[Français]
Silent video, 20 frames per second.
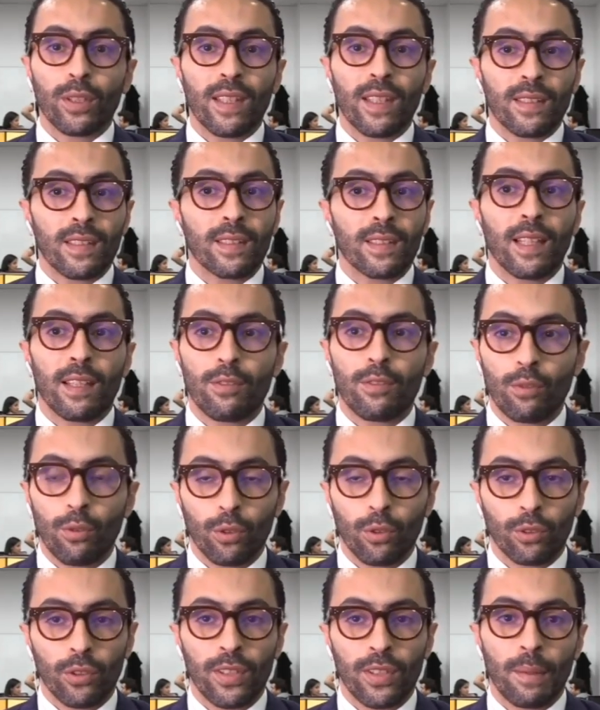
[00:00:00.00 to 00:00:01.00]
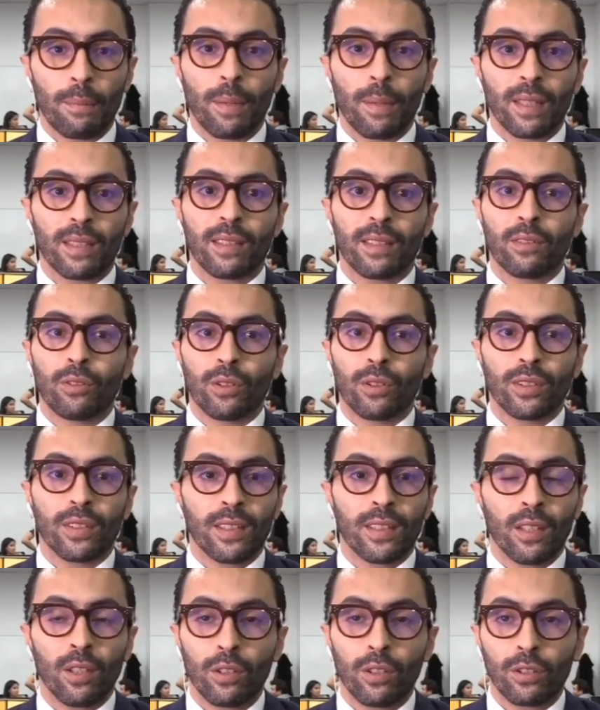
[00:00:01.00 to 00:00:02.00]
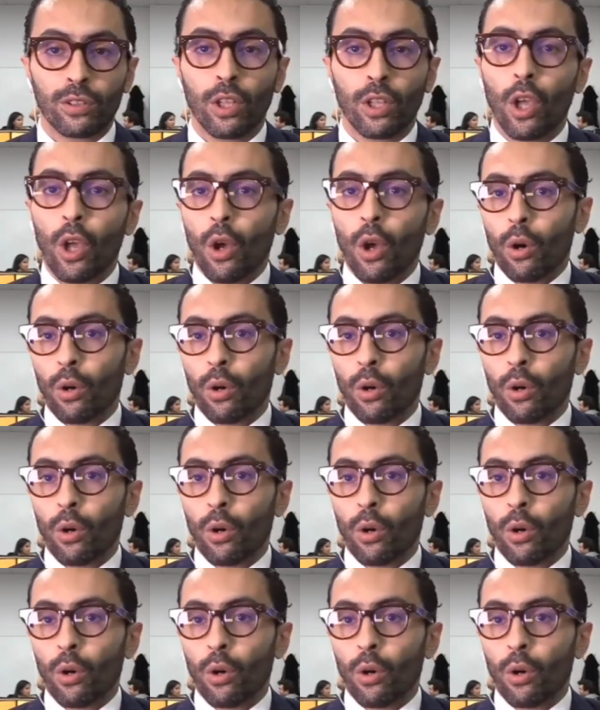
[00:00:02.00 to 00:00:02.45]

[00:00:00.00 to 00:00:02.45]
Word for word: d'hésitation en deuxième partie de séance,